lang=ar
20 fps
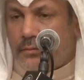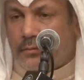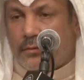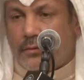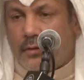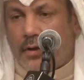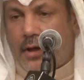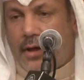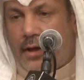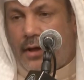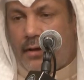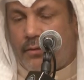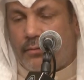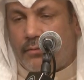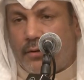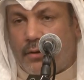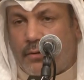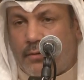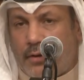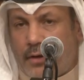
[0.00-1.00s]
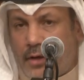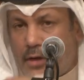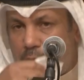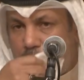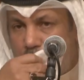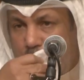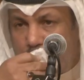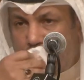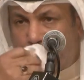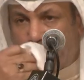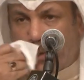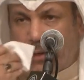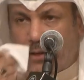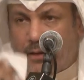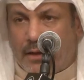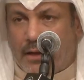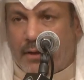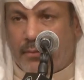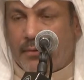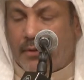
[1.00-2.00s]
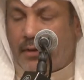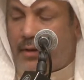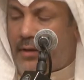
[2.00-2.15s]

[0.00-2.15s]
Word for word: لا حول ولا قوة إلا بالله